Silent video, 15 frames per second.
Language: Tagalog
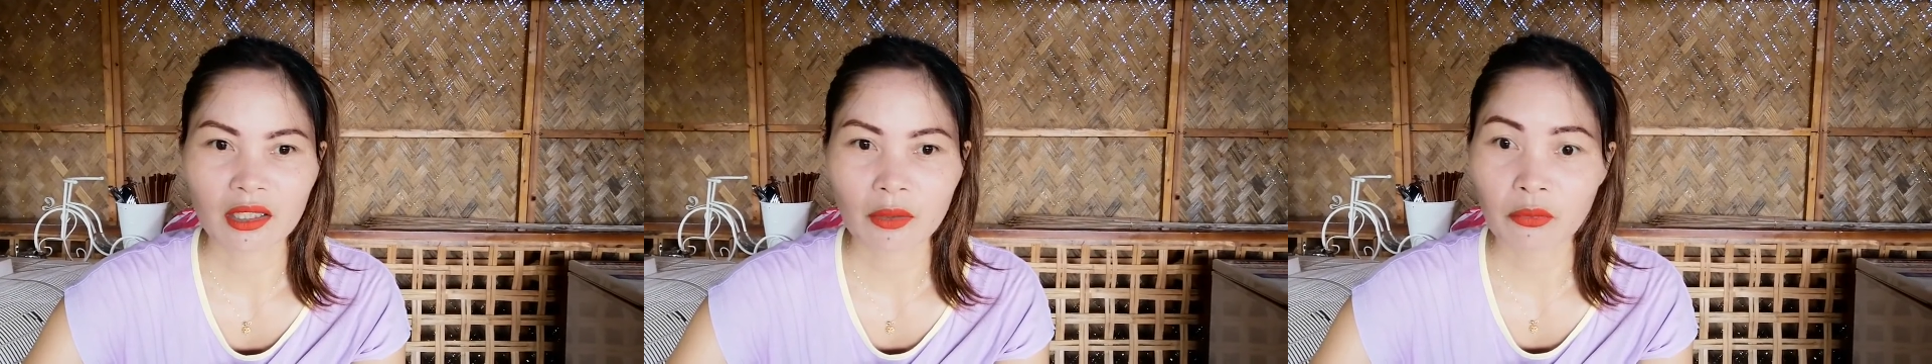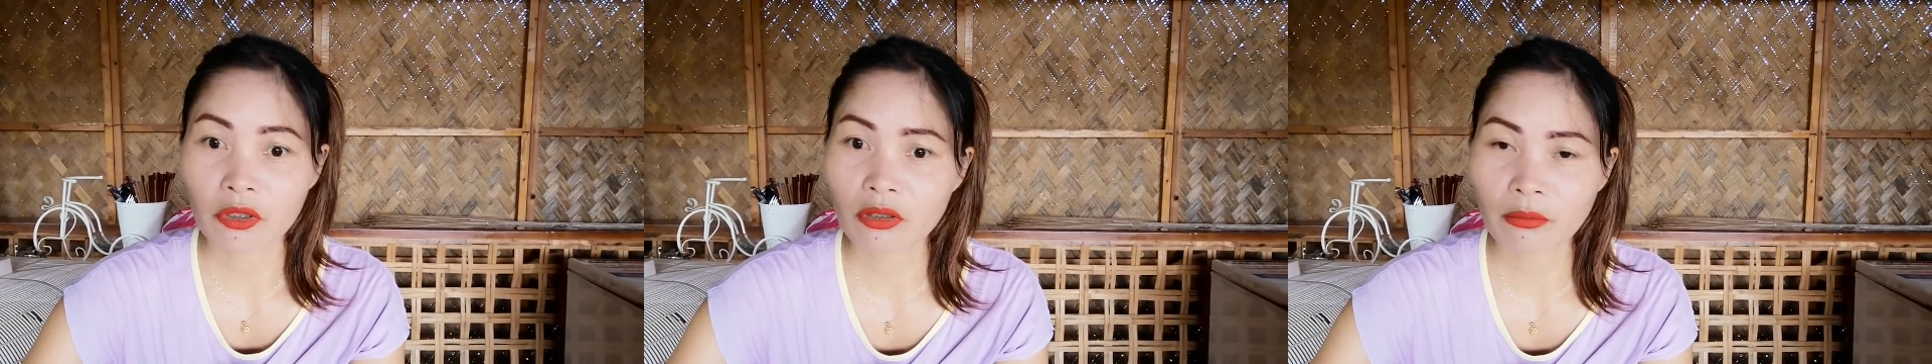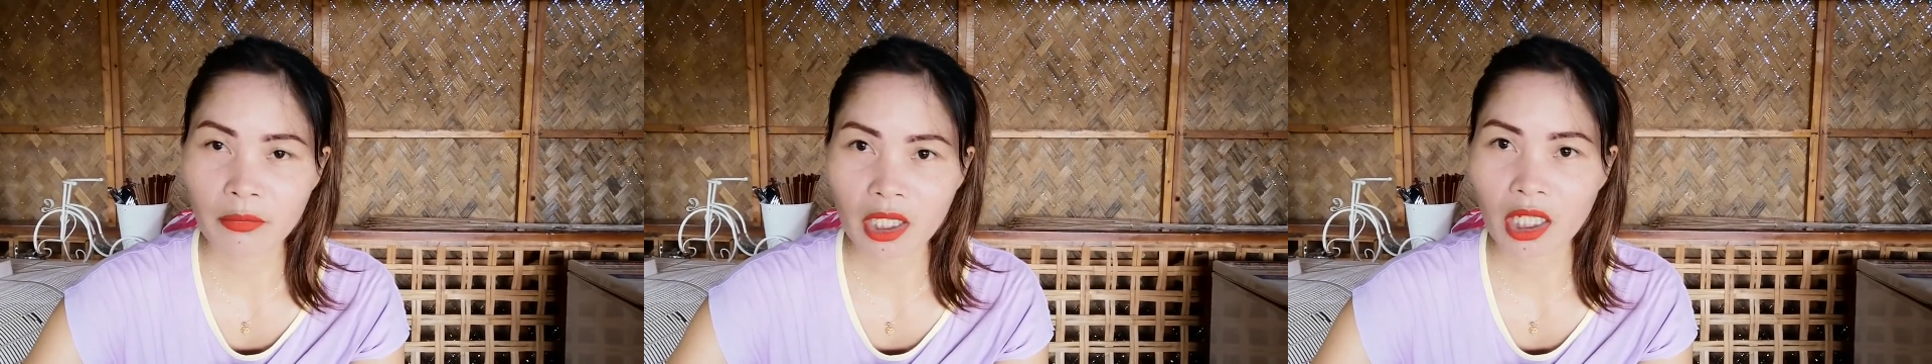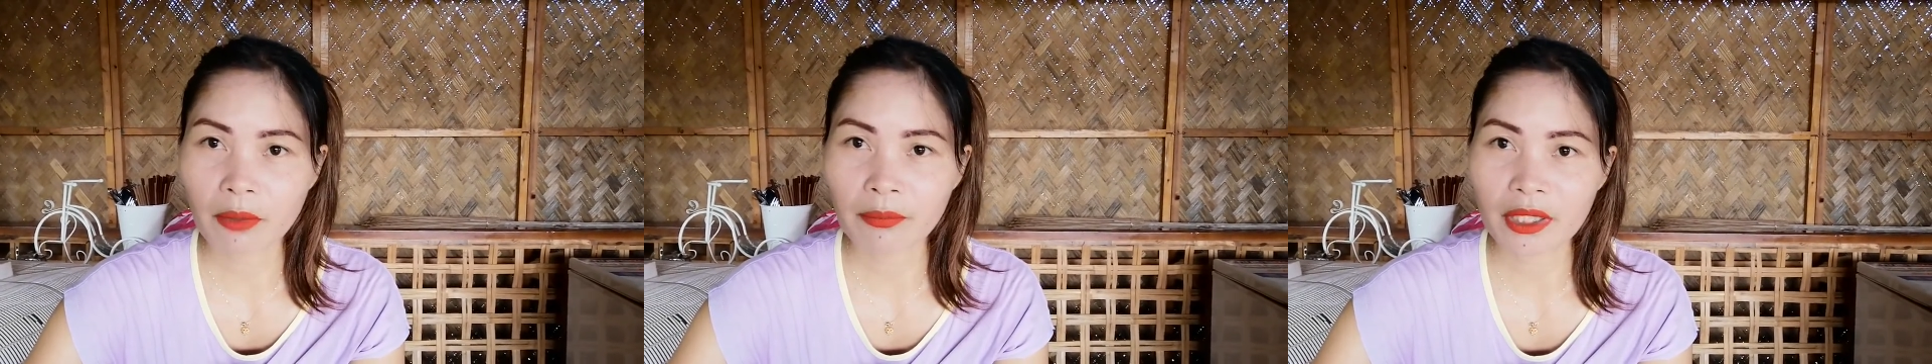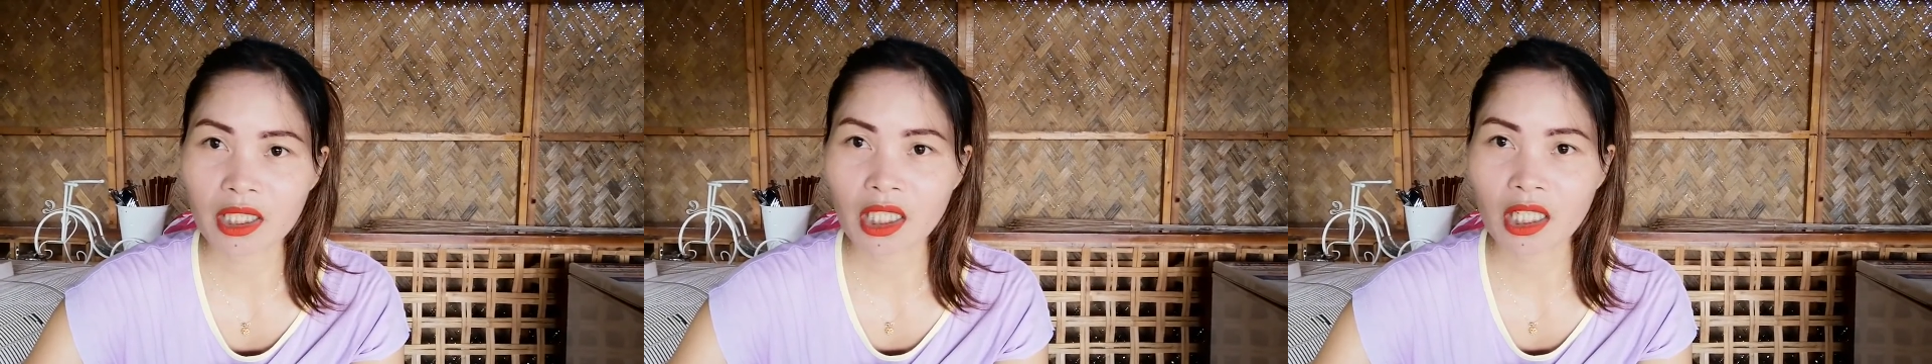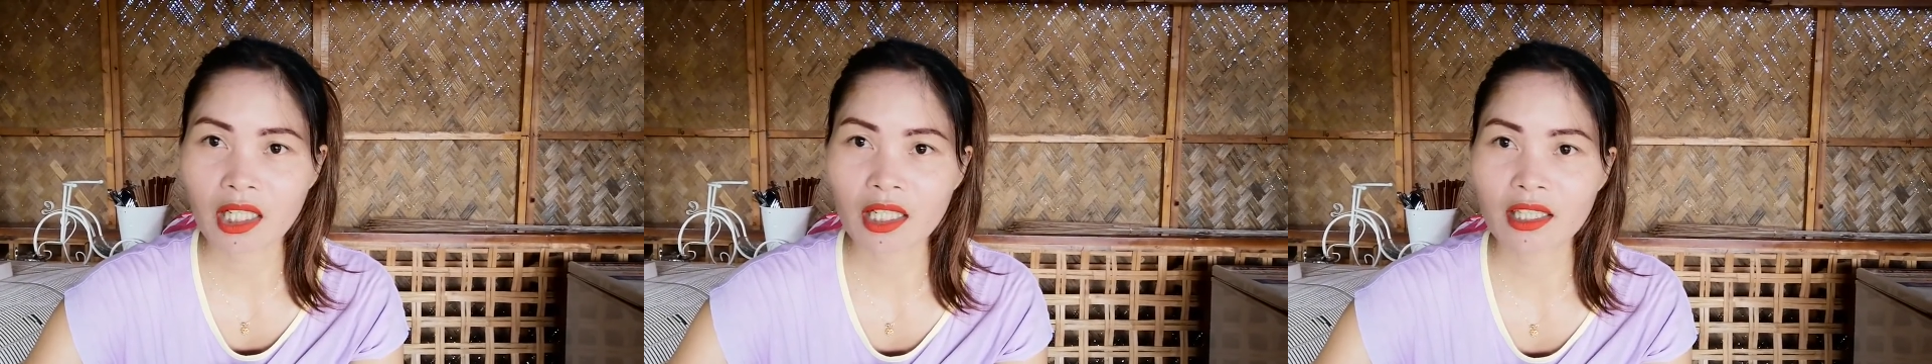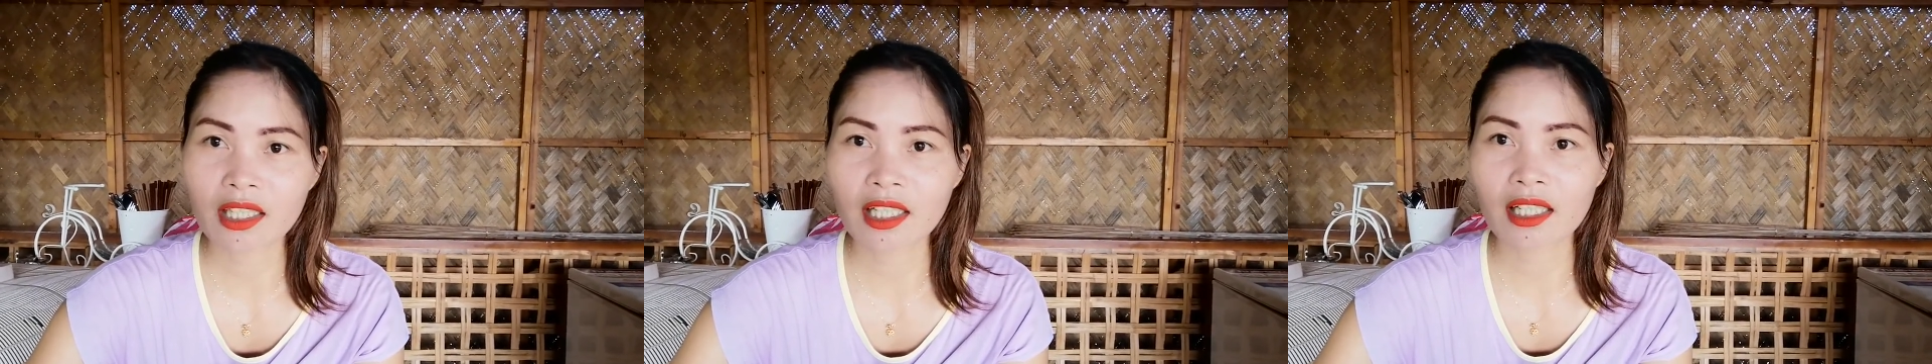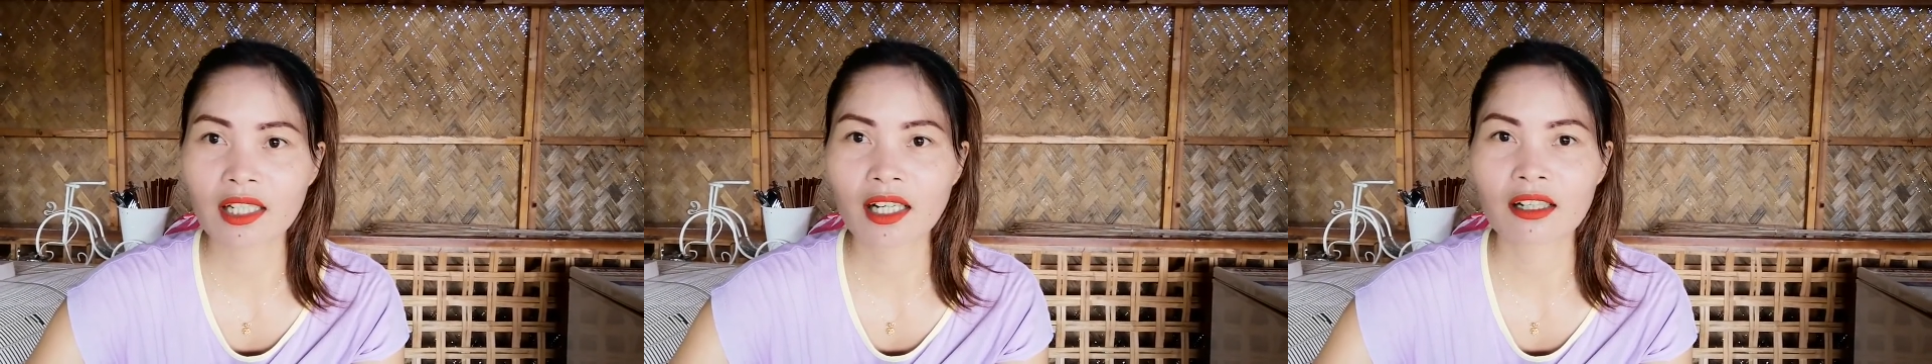Tapos malapitan lang
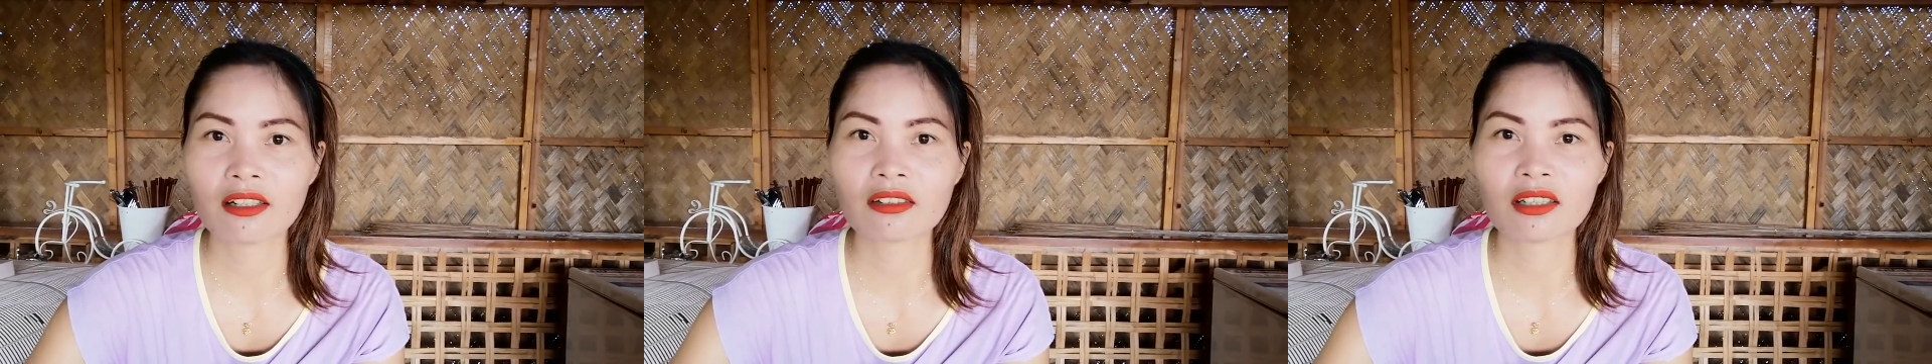din na ano,